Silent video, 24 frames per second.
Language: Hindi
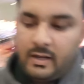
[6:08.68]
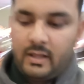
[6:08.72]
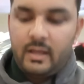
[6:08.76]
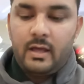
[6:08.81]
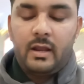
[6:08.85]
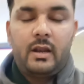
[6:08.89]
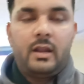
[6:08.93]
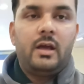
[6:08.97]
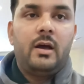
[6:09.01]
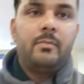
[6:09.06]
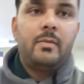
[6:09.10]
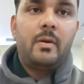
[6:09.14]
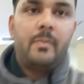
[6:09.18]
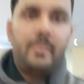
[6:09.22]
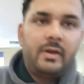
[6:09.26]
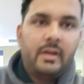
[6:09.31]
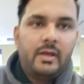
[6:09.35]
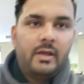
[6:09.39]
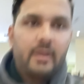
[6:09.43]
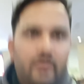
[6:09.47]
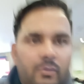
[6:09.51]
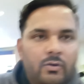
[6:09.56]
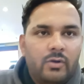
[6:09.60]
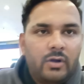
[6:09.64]
वेट कर रहे हैं हम
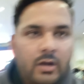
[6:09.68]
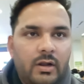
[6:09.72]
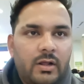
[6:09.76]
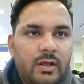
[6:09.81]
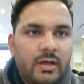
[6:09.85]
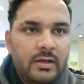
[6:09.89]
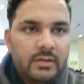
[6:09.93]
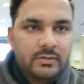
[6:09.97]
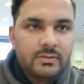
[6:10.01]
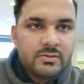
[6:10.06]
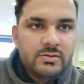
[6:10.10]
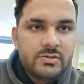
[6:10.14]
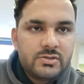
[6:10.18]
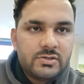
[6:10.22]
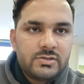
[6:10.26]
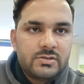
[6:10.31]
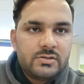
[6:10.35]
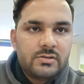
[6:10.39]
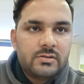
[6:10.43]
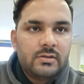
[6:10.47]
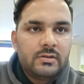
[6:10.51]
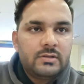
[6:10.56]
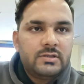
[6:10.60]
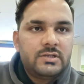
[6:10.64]
अपने ऑर्डर का
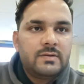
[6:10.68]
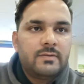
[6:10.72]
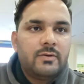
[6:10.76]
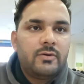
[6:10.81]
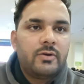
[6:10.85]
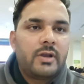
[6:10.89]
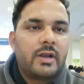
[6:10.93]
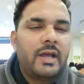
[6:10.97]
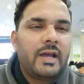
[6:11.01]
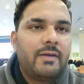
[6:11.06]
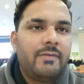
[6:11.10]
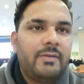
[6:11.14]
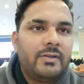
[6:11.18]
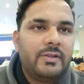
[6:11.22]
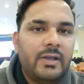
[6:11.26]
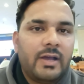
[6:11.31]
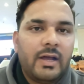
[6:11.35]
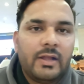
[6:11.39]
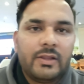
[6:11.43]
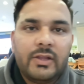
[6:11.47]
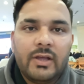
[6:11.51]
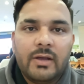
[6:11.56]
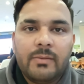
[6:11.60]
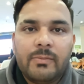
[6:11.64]
जब ऑर्डर आएगा फिर
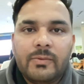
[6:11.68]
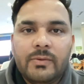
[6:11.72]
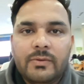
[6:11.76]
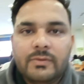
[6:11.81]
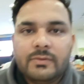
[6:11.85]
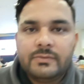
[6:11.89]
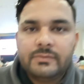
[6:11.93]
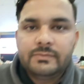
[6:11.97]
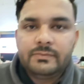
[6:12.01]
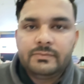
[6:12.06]
दिखाते हैं आपको